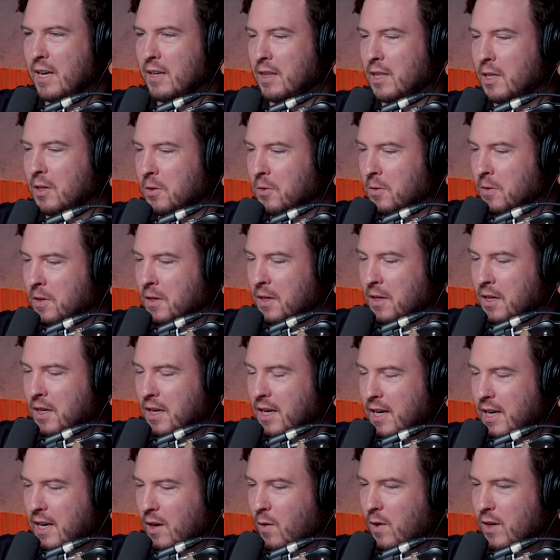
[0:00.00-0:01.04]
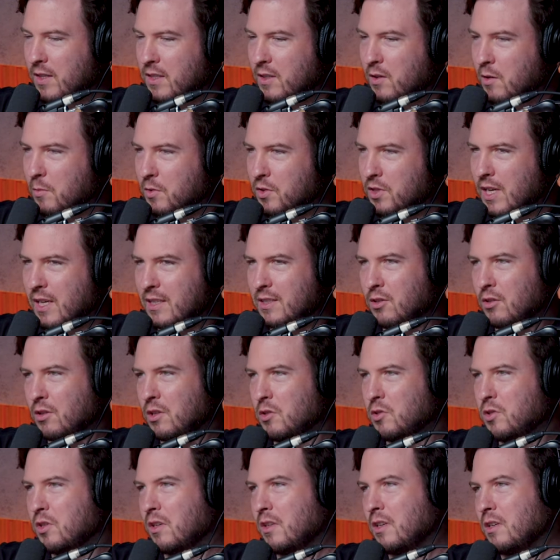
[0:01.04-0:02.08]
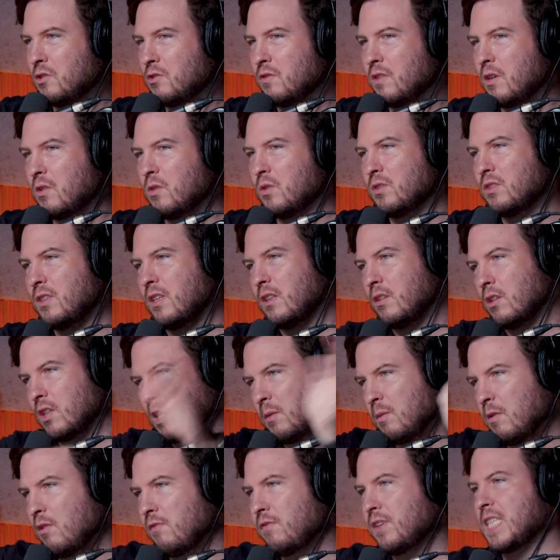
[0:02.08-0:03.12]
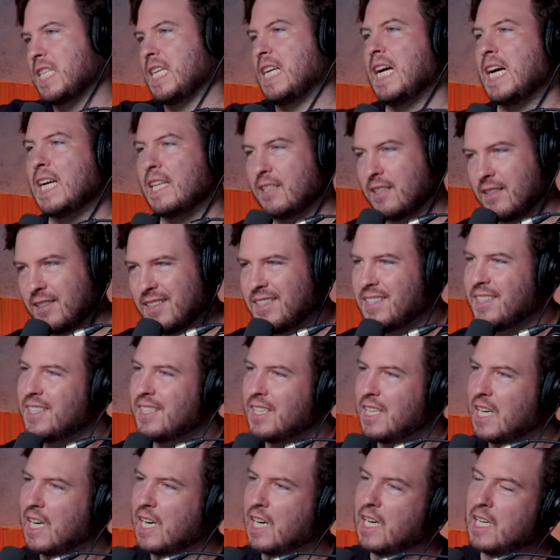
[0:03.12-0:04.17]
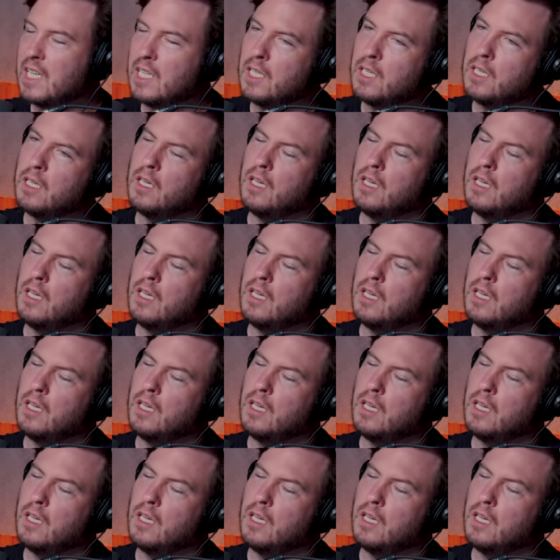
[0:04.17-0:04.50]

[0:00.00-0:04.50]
Então é quase como se, ah, se eu tenho certeza que isso vai acontecer, então também não vou fazer nada, uhum. né?